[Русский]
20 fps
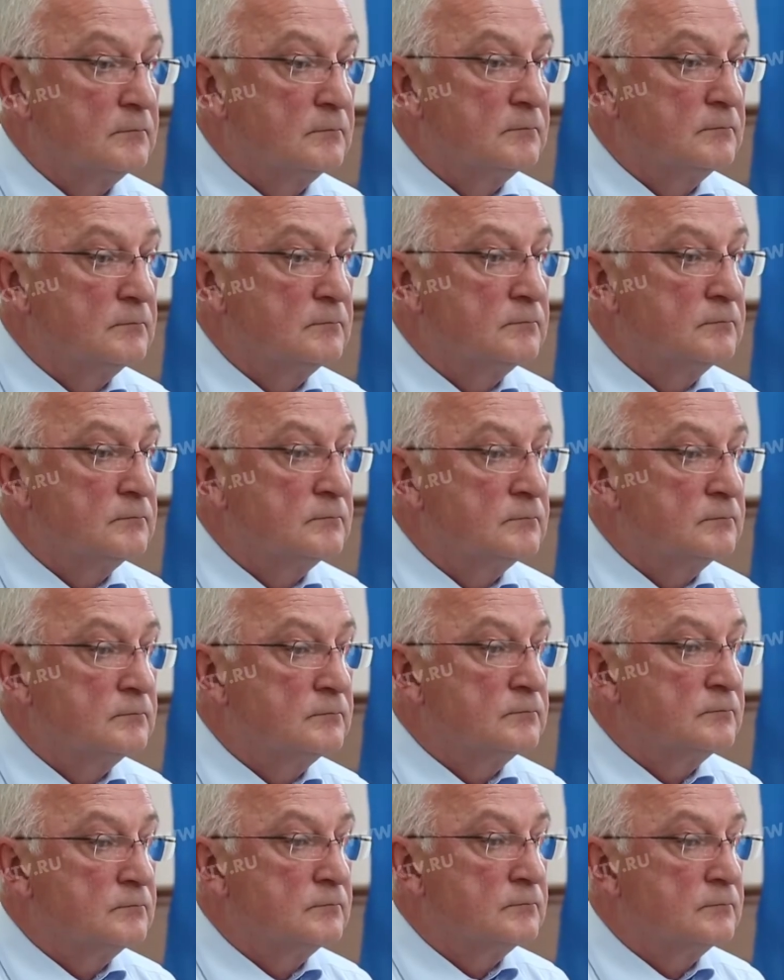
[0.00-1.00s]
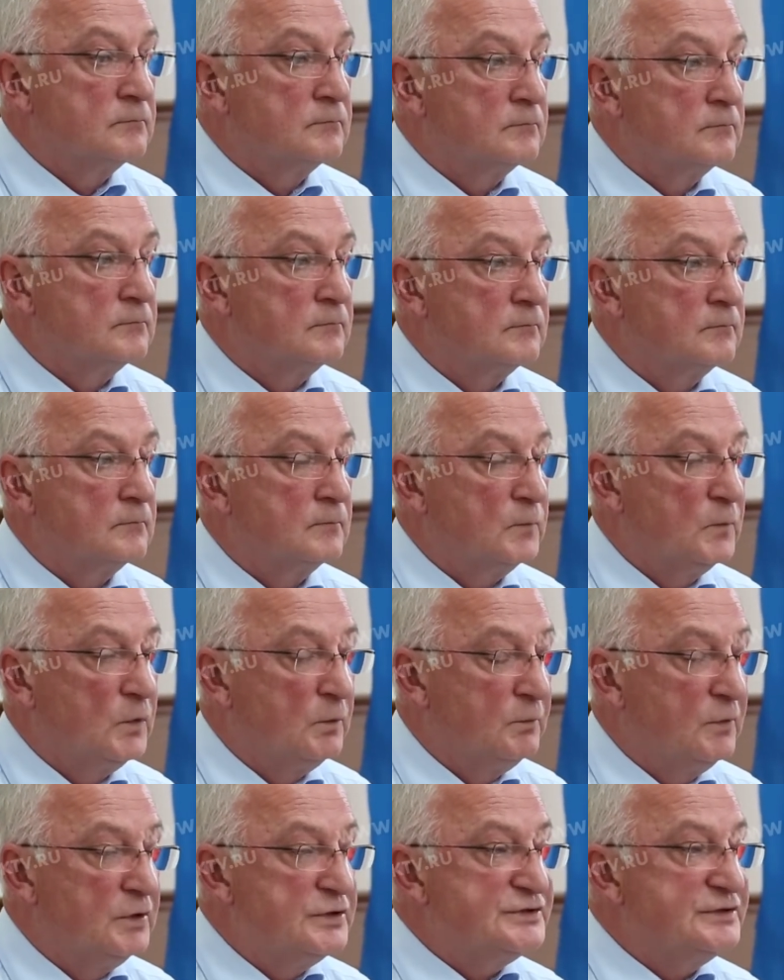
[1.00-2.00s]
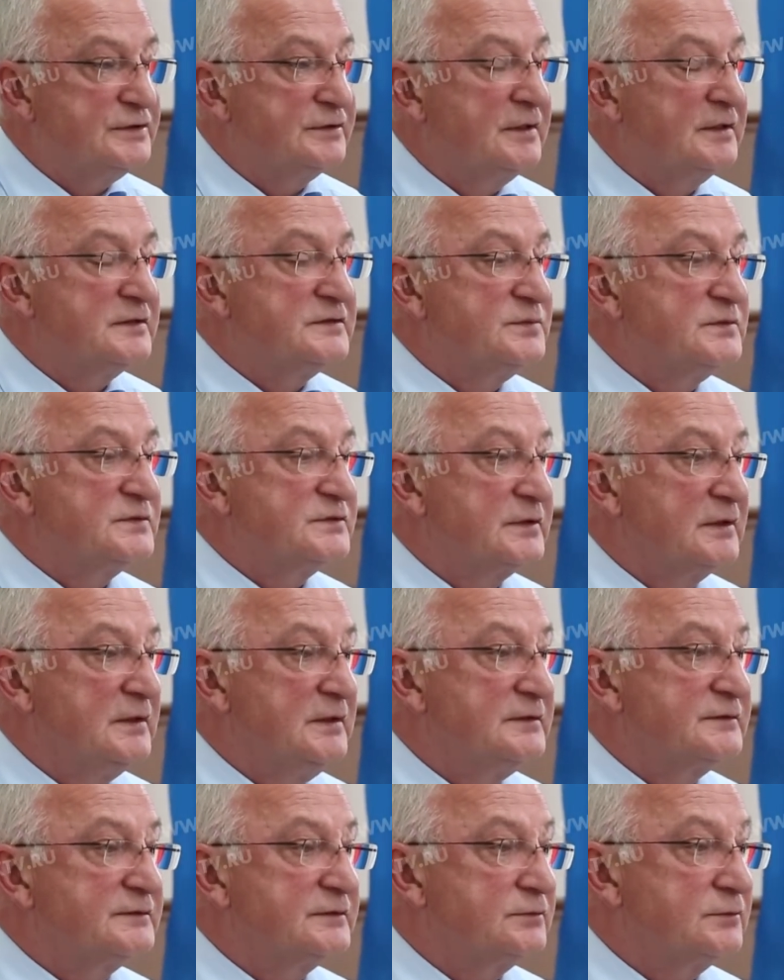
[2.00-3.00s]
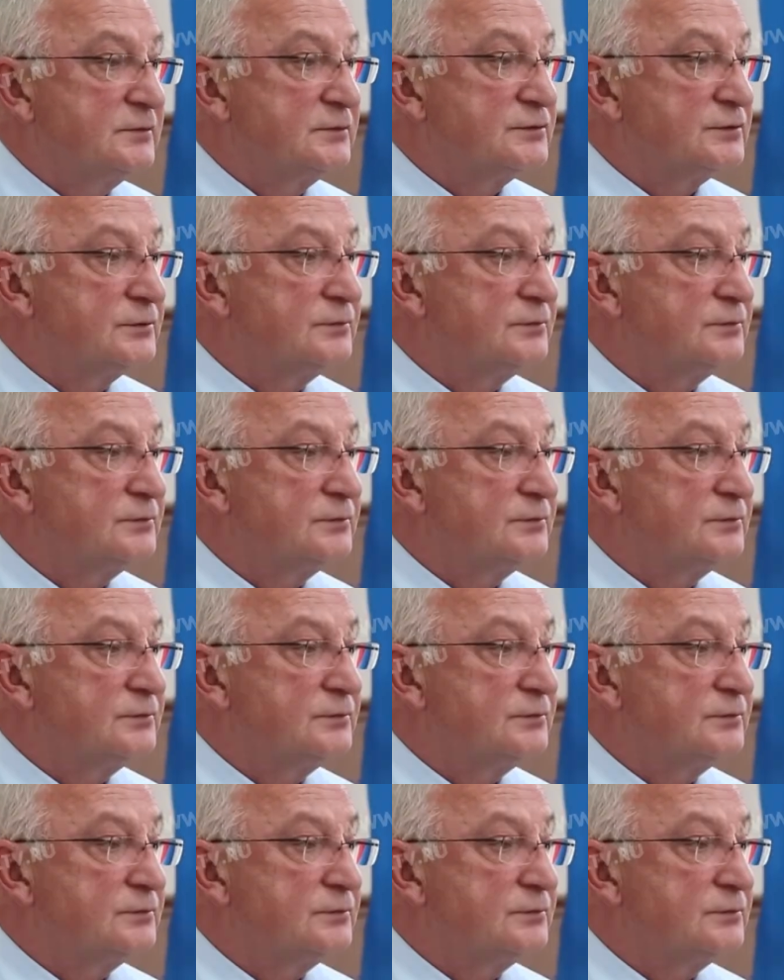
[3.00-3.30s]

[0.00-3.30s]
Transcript: Амирханова. Как отметил премьер-министр, в целом